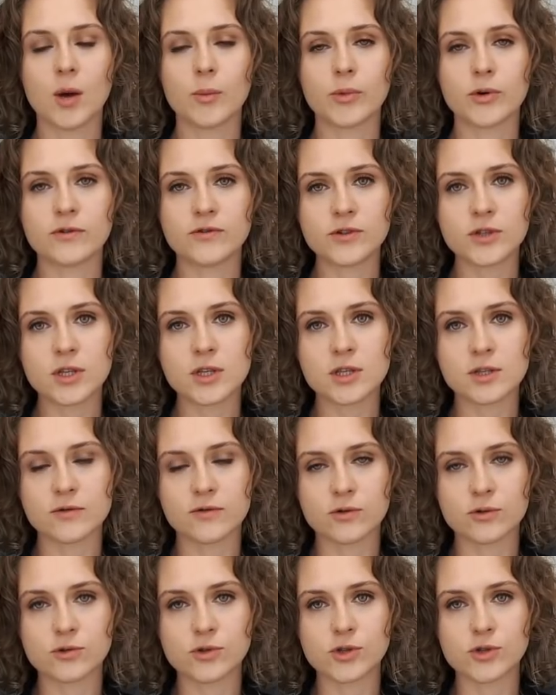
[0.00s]
powinien
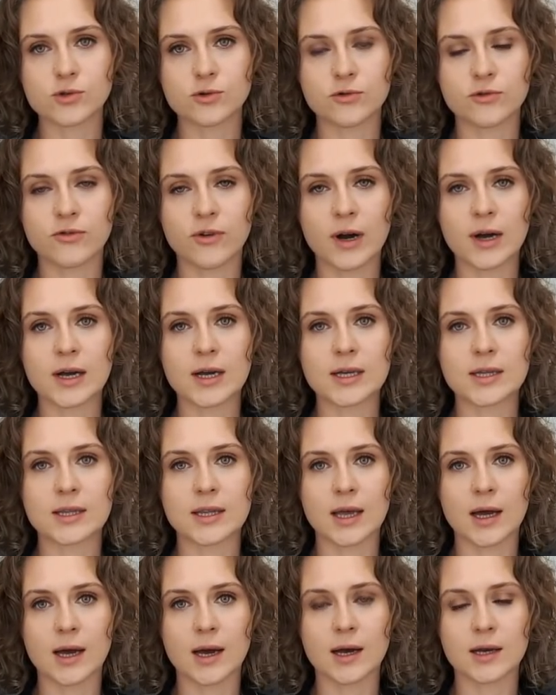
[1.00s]
zwrócić uwagę
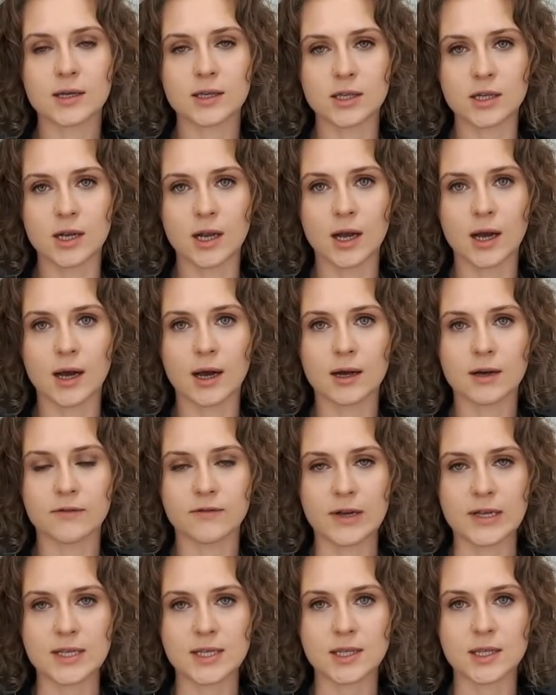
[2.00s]
na kilka
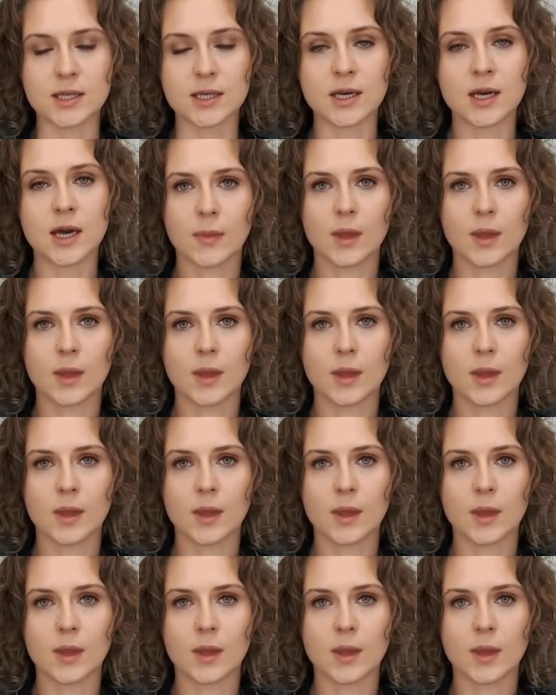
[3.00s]
kwestii.